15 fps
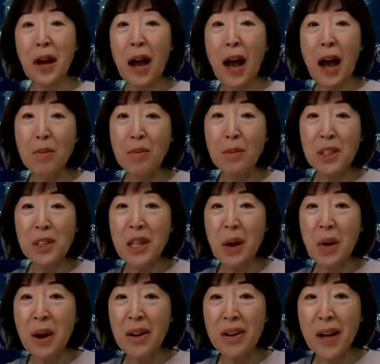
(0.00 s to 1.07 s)
그런데
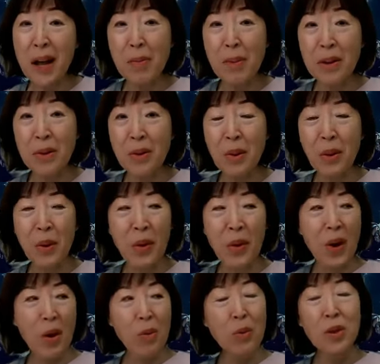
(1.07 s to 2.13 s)
아무리 대화를
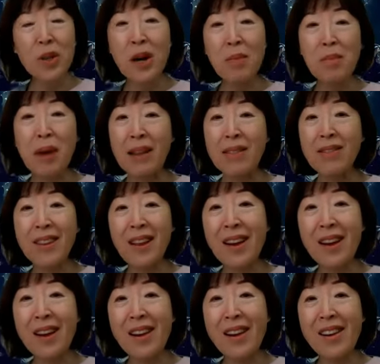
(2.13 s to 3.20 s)
해봐도 우리가
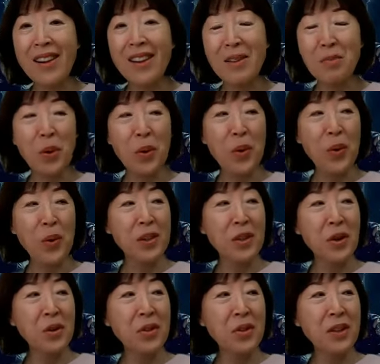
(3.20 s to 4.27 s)
만날
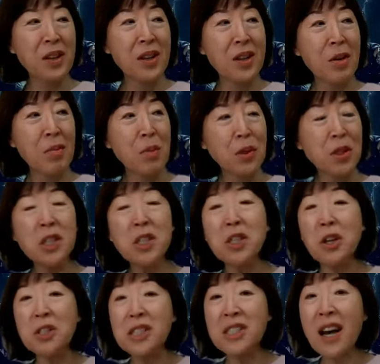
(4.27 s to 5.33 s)
뭐 그런 뭐
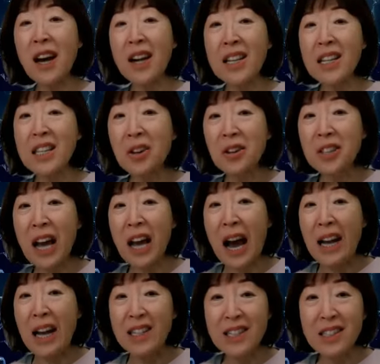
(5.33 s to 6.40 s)
스쳐 지나갈
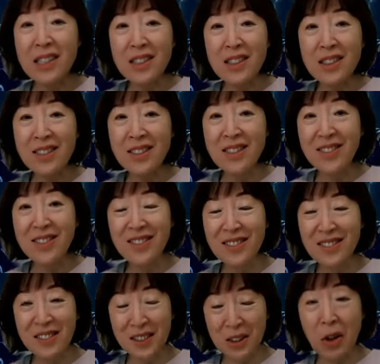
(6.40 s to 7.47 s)
인연이
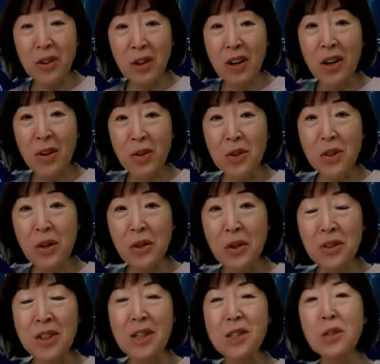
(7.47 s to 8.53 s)
아닌
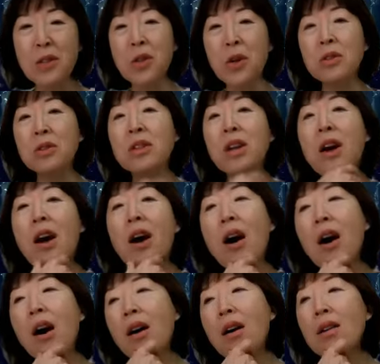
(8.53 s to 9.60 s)
거더라고요. 그래서 저는
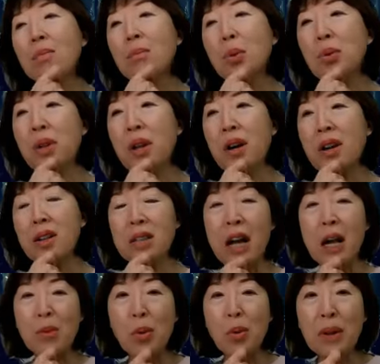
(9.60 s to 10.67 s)
아, 뭐
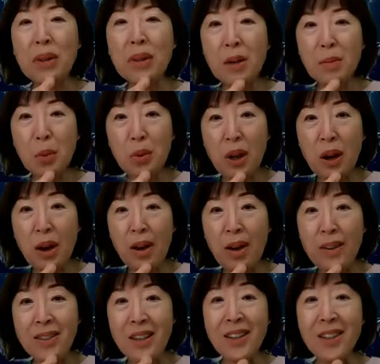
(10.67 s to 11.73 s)
내가 잘못 봤나
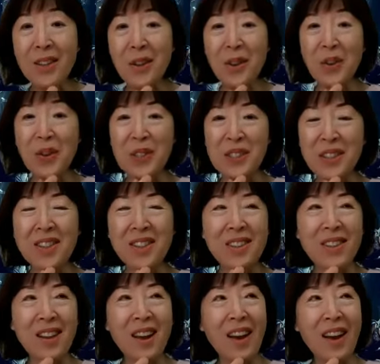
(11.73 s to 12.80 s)
보다 이제 이러고
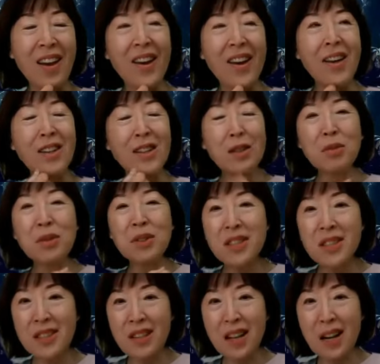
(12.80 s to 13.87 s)
있었는데
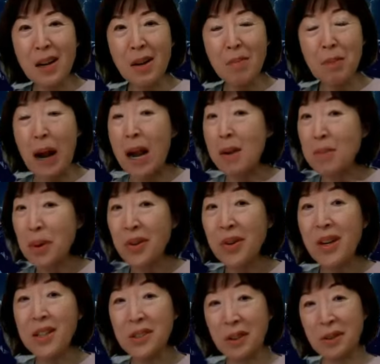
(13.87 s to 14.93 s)
그분이 그날
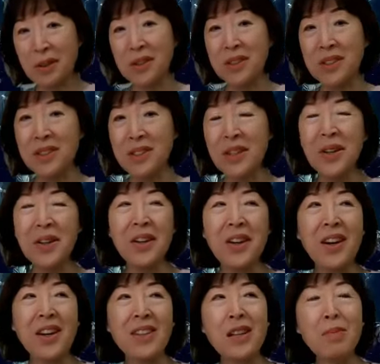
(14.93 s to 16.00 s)
발표를
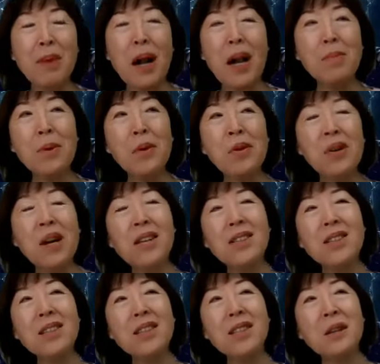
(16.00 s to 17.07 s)
하셨거든요. 근데
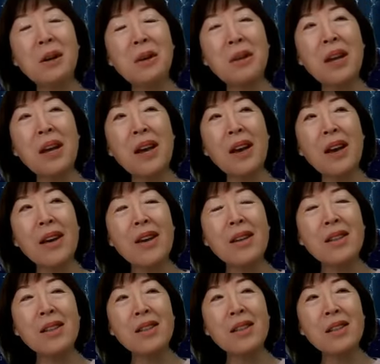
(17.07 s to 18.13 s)
발표를 하시기
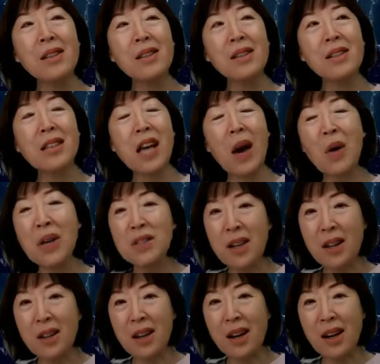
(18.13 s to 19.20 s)
전에 그
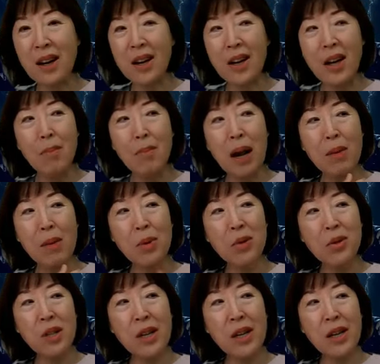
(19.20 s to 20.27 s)
사회자가
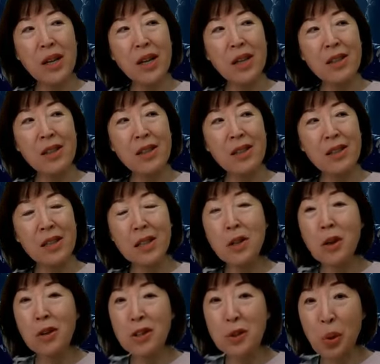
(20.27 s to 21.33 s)
발표자의 그
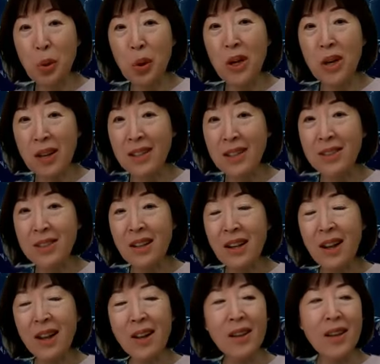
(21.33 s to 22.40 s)
이력을 소개를
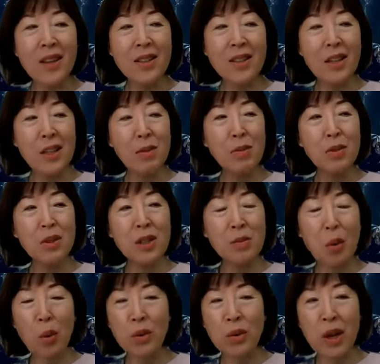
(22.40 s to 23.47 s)
하는데 이제
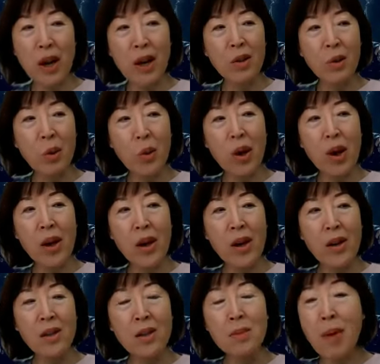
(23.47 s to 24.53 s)
이분이 모
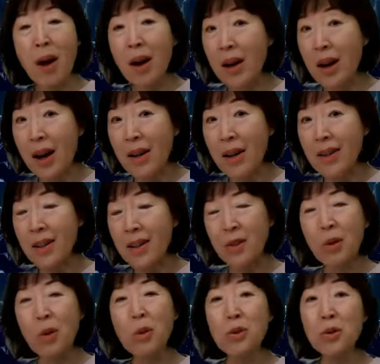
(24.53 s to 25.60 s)
대학교의 음악학
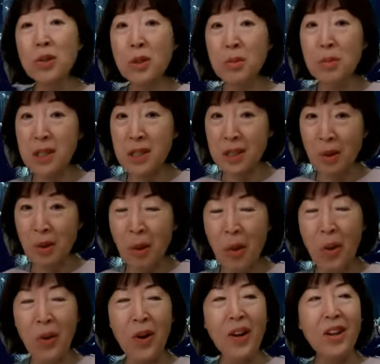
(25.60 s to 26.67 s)

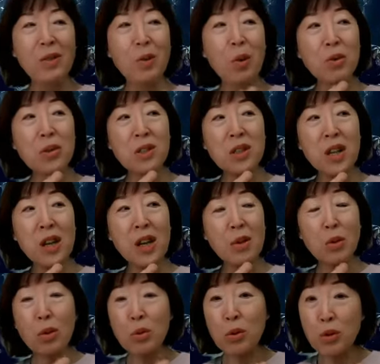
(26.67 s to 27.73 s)
교수님이시고
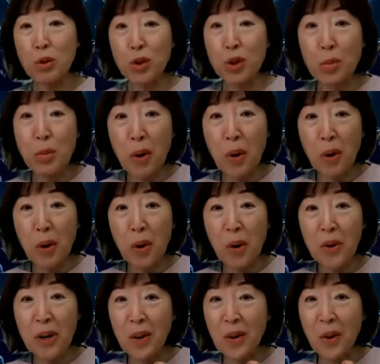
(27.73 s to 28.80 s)
동시에 또
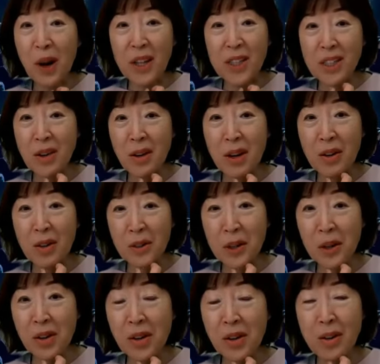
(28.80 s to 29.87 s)
유튜버라고
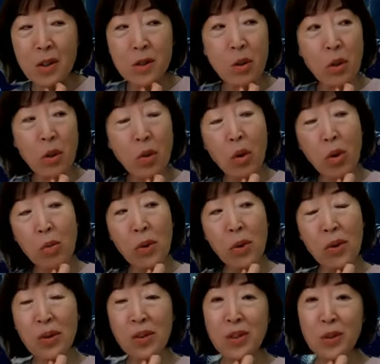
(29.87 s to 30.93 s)
하시더라고요. 그래서
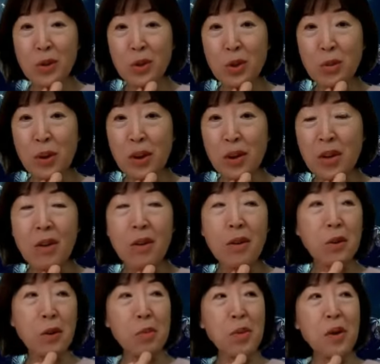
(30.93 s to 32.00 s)
어머 유튜브?
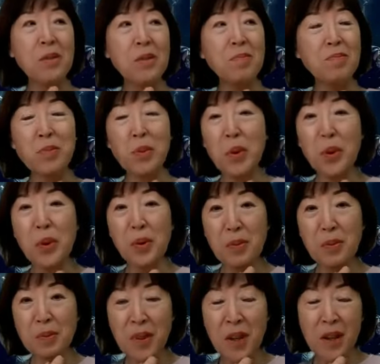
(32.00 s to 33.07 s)
그러면
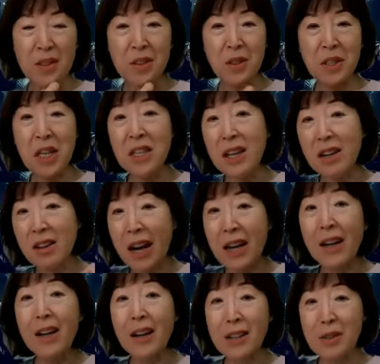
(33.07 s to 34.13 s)
뭐
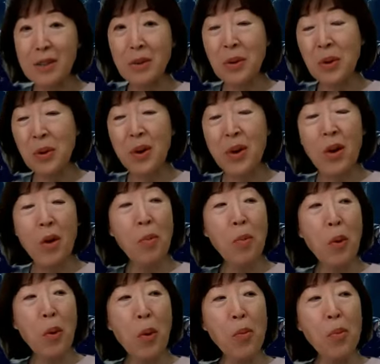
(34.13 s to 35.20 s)
채널을 알아가지고
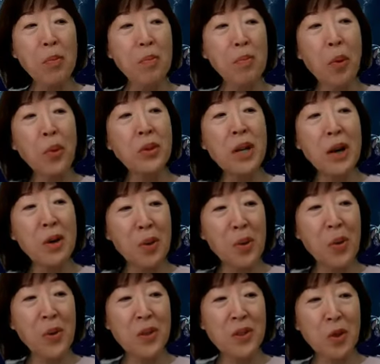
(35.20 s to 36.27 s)
뭐 음,
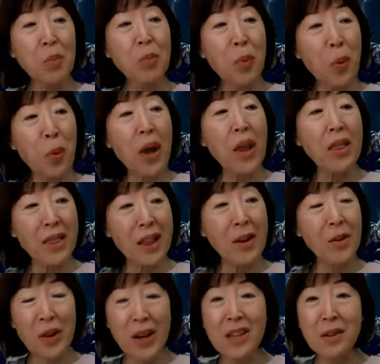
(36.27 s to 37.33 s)
뭐냐고 좀
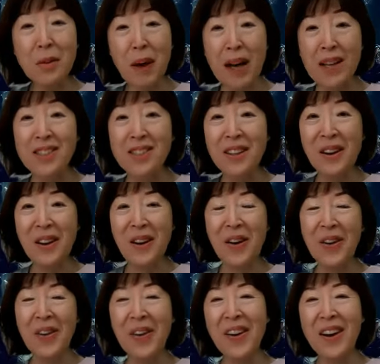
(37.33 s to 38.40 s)
보겠다고 해서
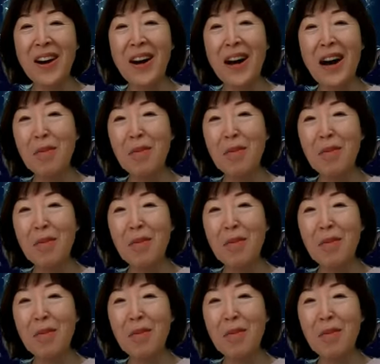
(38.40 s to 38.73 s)
봤어요.